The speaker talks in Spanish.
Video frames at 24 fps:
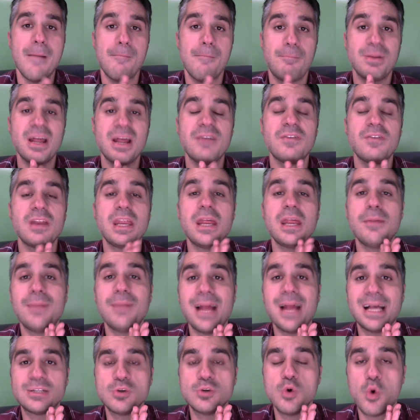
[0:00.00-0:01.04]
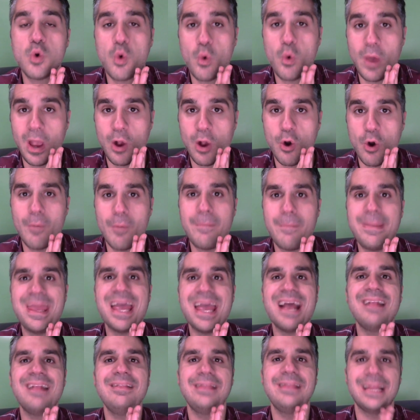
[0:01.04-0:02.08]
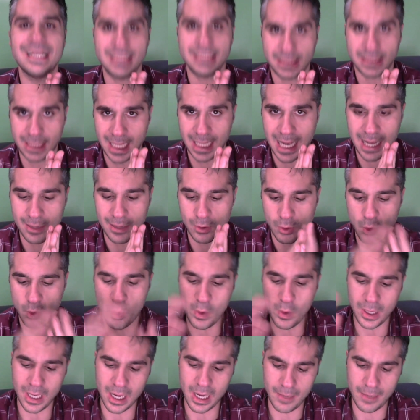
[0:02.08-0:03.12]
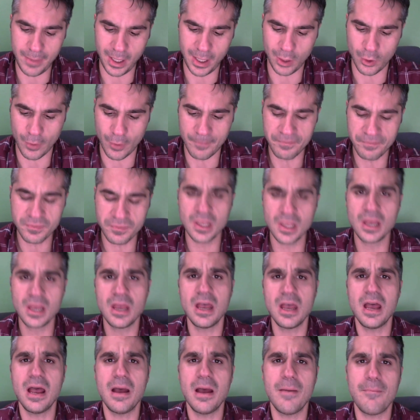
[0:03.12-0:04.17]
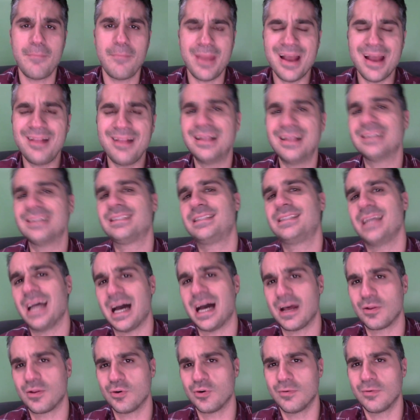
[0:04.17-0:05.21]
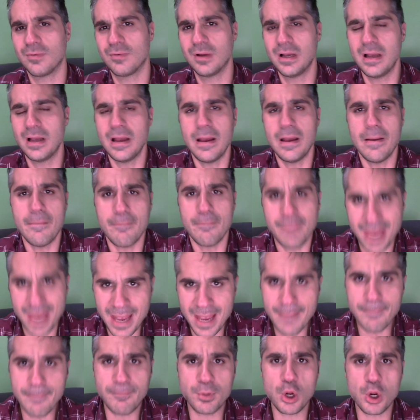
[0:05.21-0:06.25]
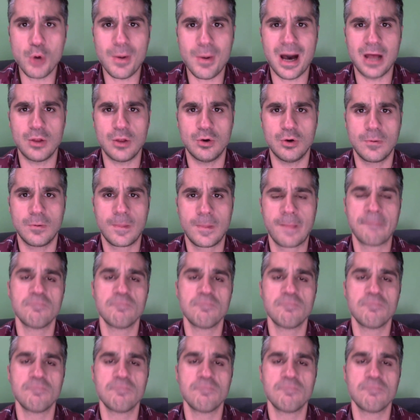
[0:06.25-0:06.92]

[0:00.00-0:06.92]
Preferible es un juego bien testeado, uy, el micro, bien testeado, bien probado